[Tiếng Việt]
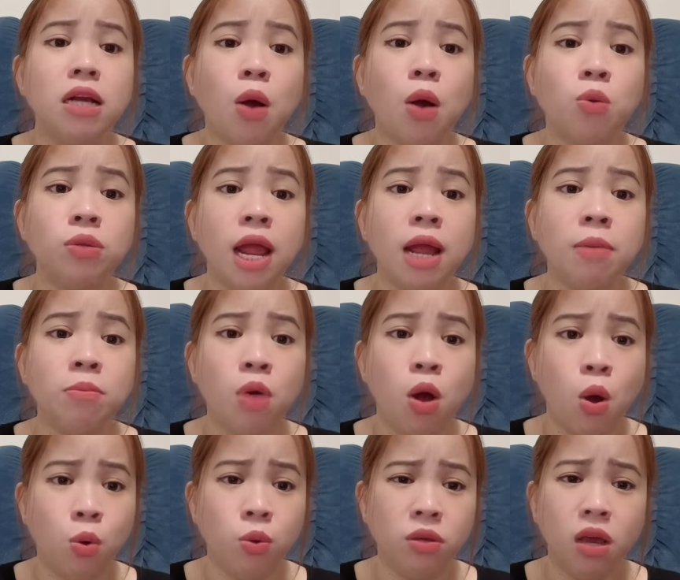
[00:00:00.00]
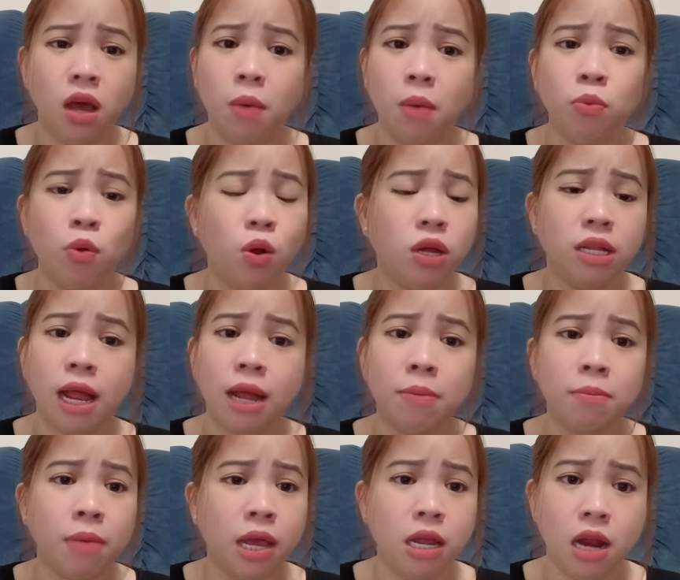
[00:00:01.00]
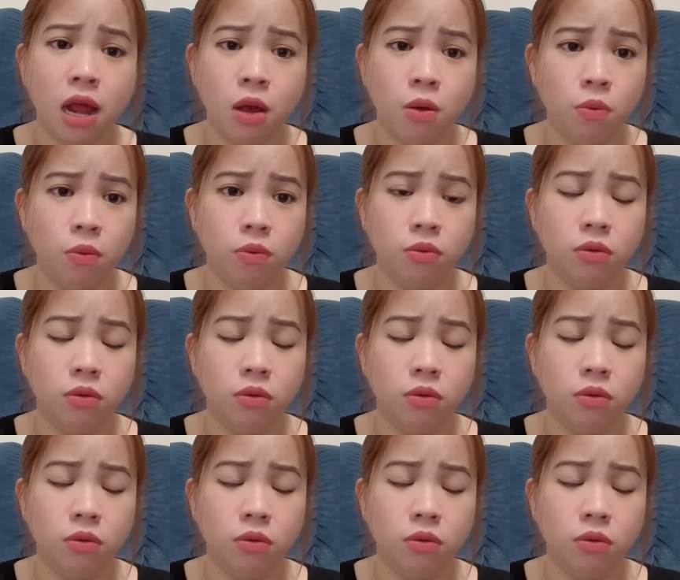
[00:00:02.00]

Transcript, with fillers: cầu thang bộ chứ không có cái thang máy đâu